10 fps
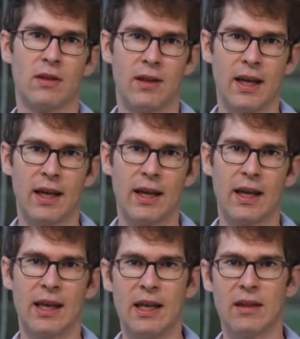
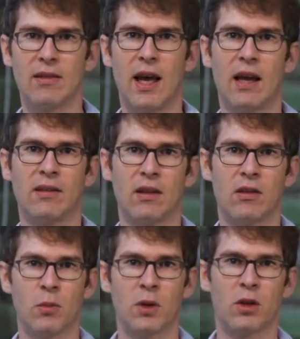sicherlich jedes Essen
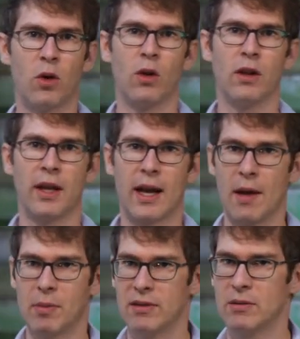zu einem tollen
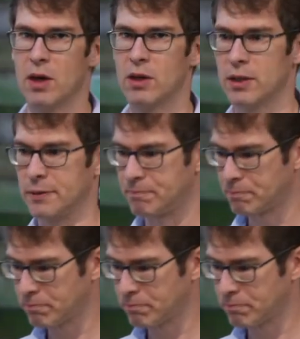Erlebnis machen.